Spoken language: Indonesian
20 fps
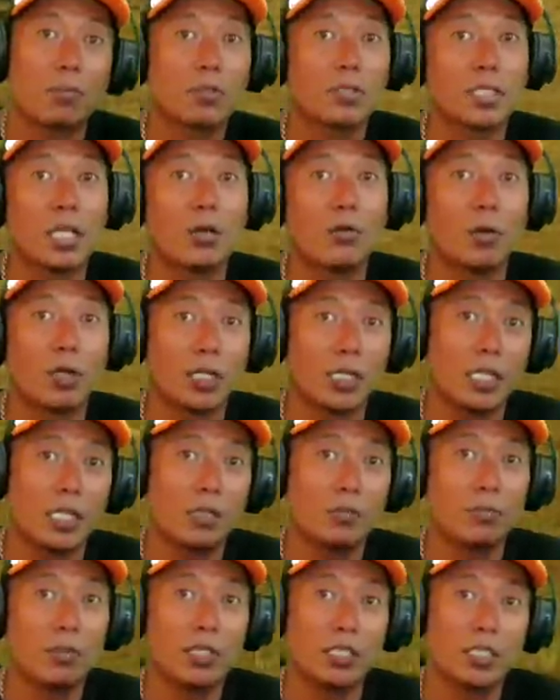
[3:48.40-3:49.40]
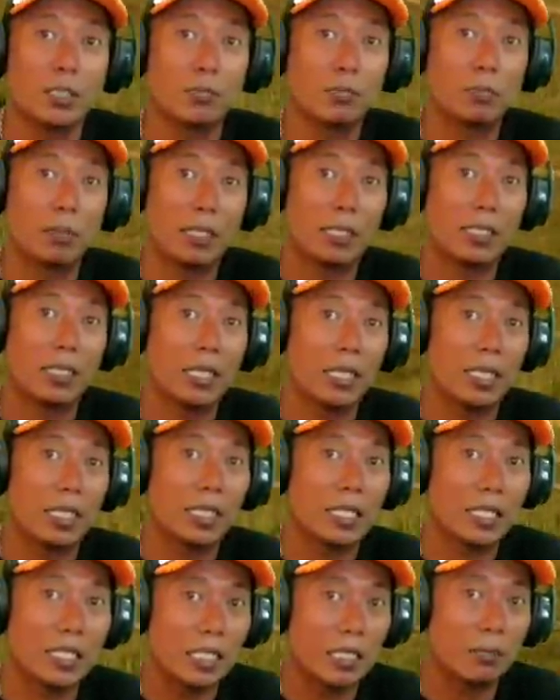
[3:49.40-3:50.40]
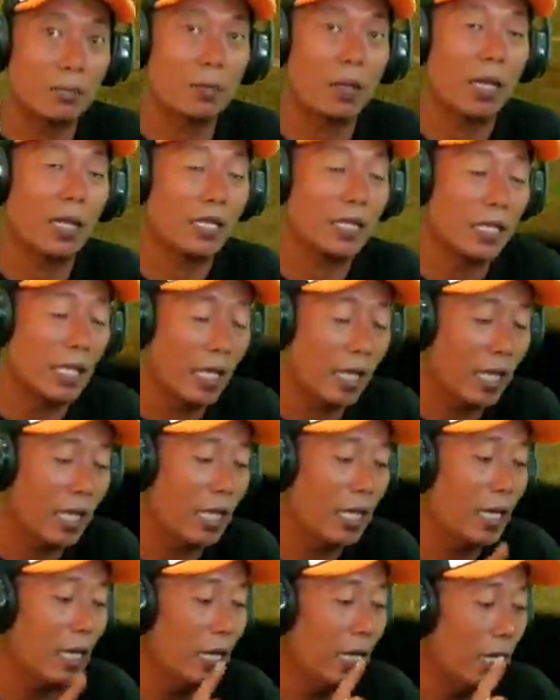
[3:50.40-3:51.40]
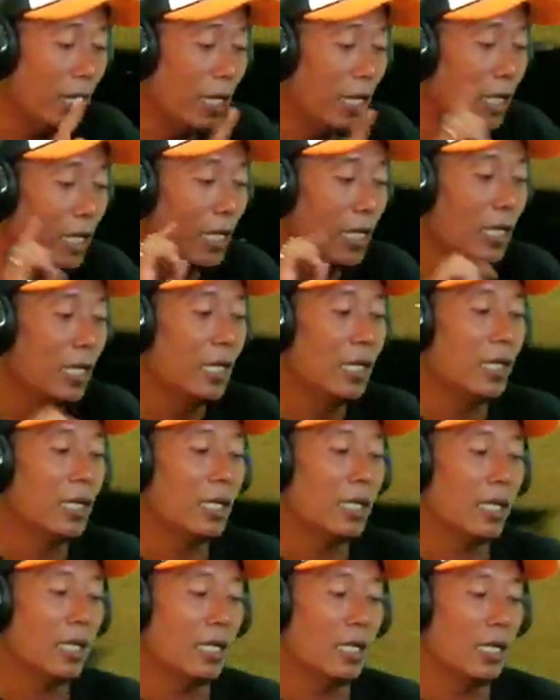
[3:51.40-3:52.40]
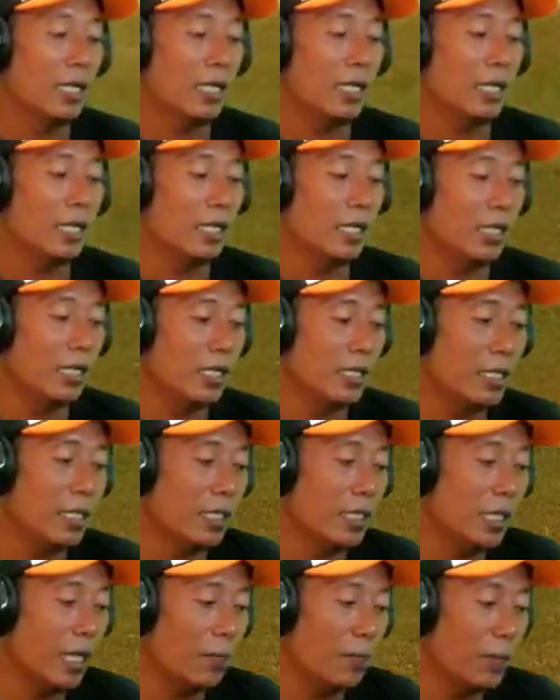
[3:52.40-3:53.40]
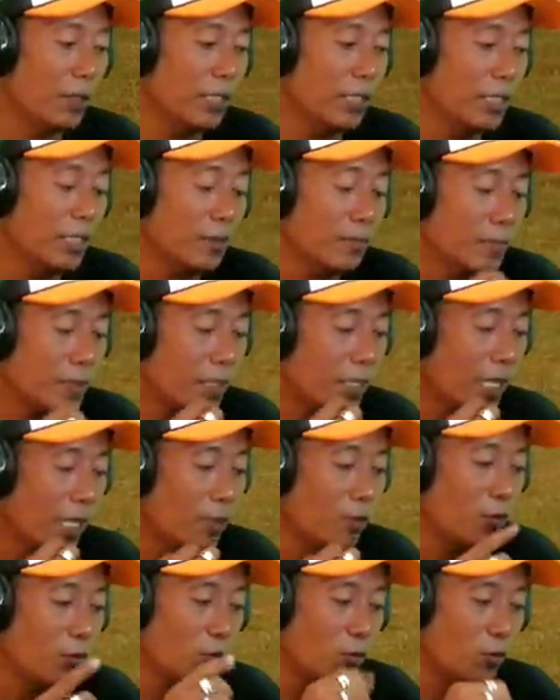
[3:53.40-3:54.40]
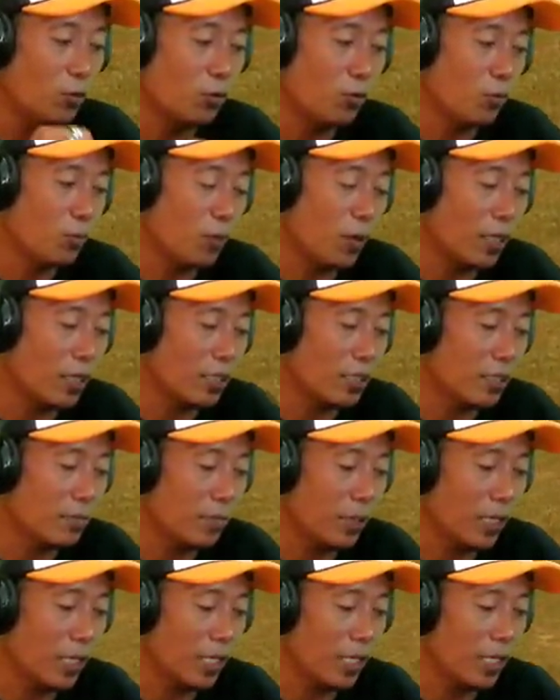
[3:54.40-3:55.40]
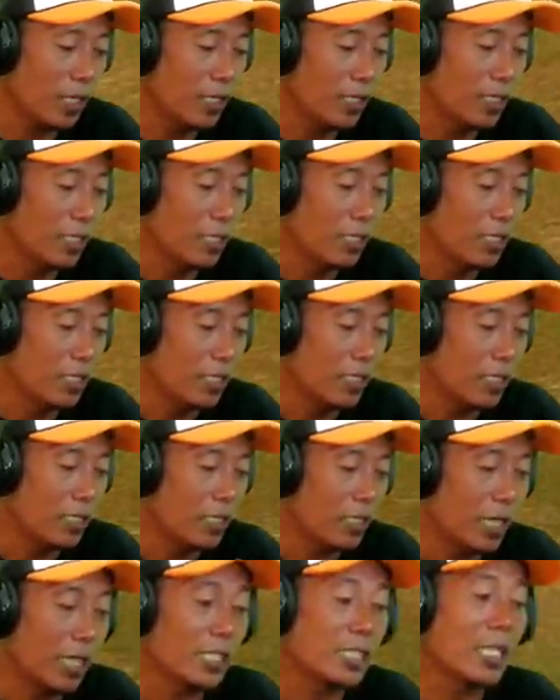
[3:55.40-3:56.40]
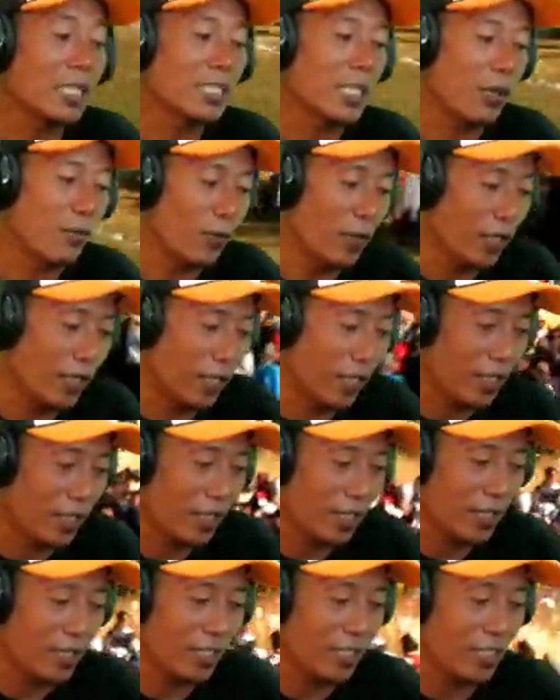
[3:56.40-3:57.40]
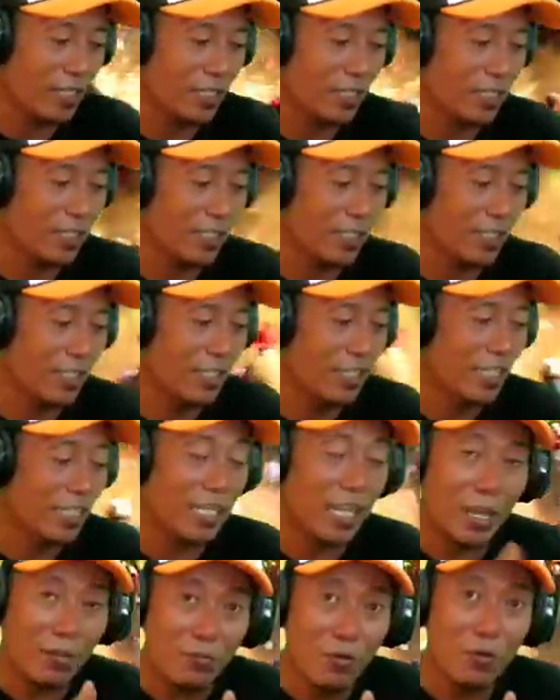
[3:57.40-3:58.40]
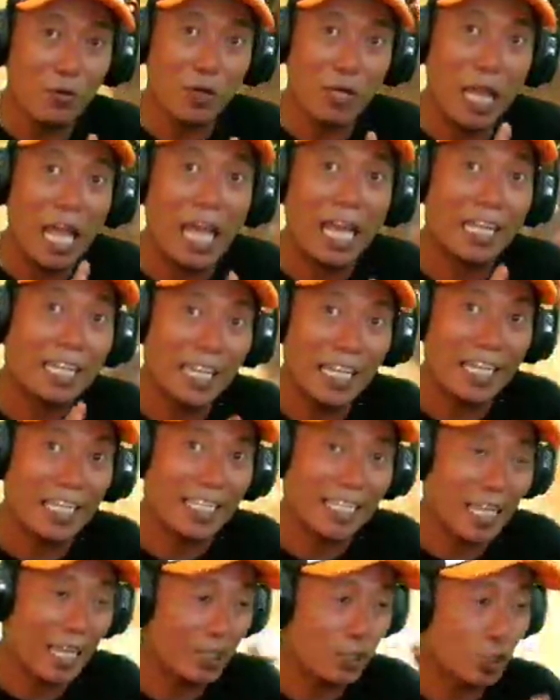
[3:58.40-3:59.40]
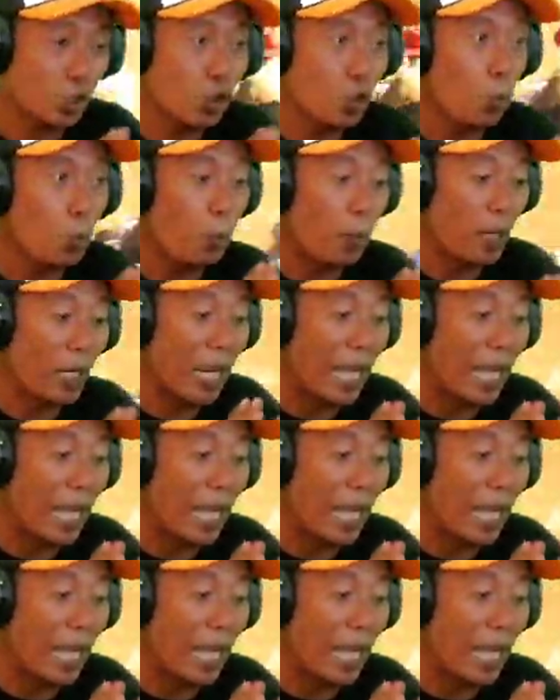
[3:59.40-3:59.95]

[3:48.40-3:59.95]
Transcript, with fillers: pesawat lebih cepat daripada Eh, apa ini? Aduh lupa malah uh, Raja Sawer. Namun highlightnya, super